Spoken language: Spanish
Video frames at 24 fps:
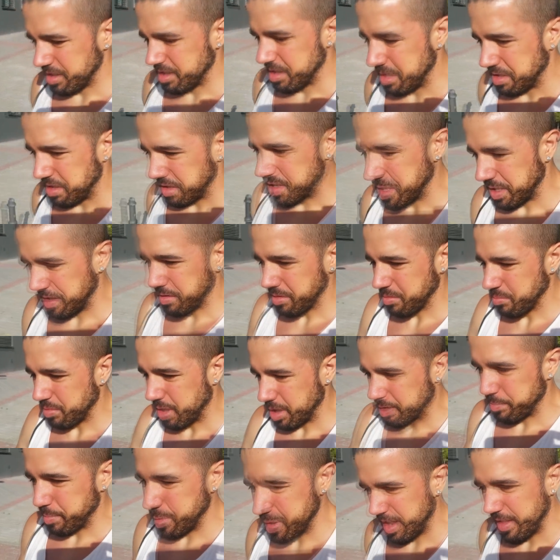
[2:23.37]
de hecho ha sido como
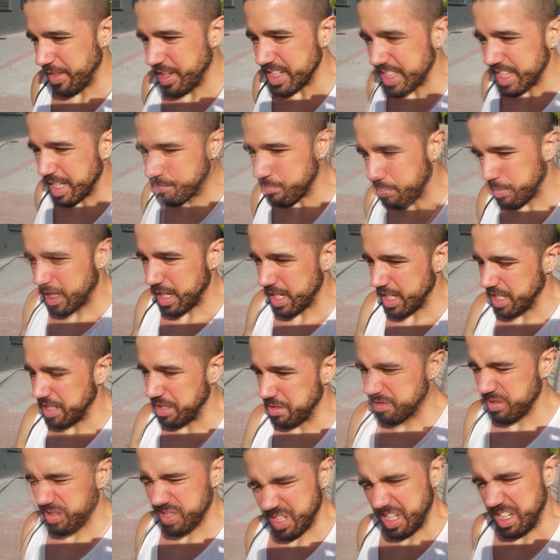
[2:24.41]
una especie de stand-by,
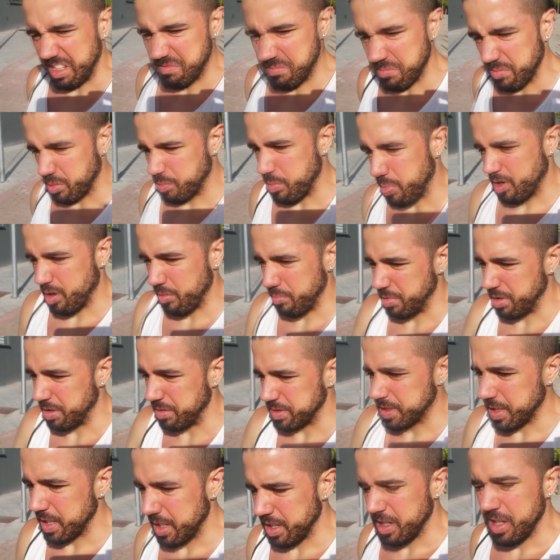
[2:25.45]
no sé, o por lo
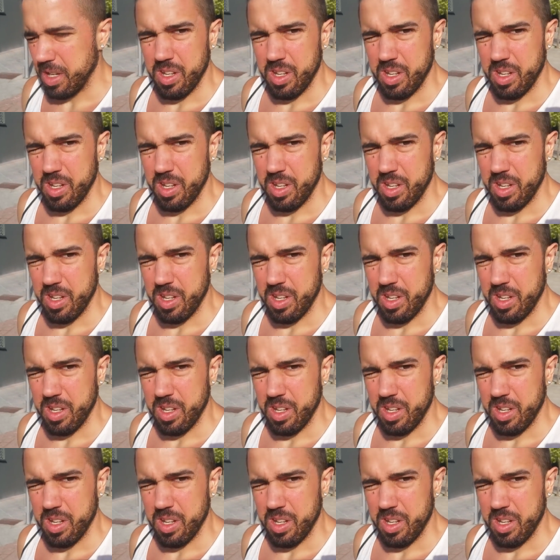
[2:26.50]
menos